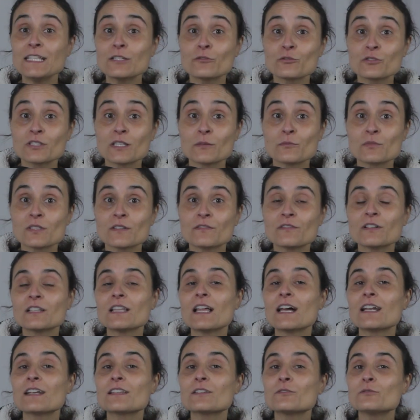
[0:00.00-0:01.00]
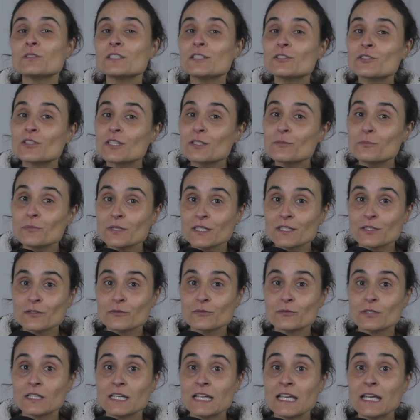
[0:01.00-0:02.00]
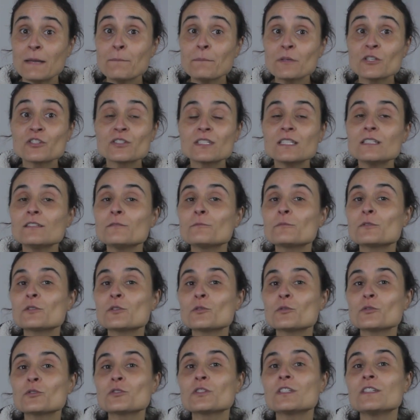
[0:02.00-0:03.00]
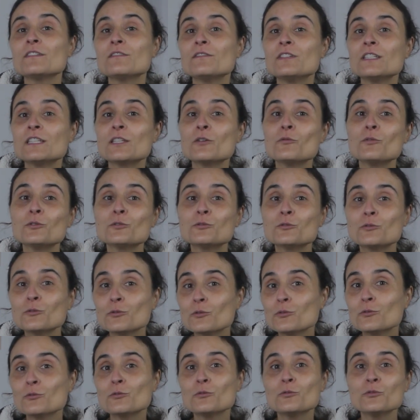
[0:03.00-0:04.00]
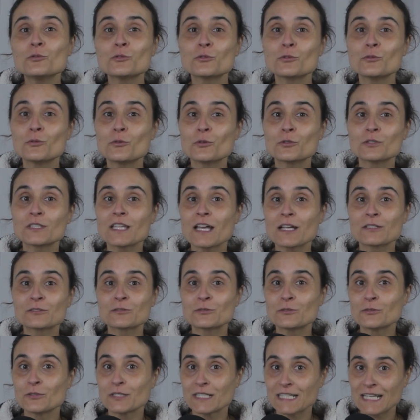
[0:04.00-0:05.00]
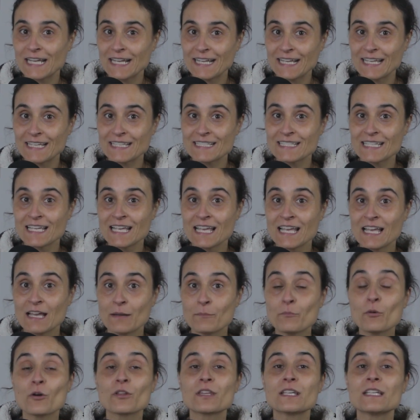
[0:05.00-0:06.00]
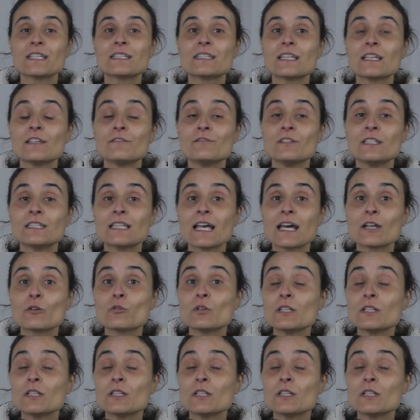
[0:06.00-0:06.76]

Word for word: E não estamos a falar de um ligeiro medo, mas sim de pessoas que evitam a todo o custo o contacto com aranhas. Podem até evitar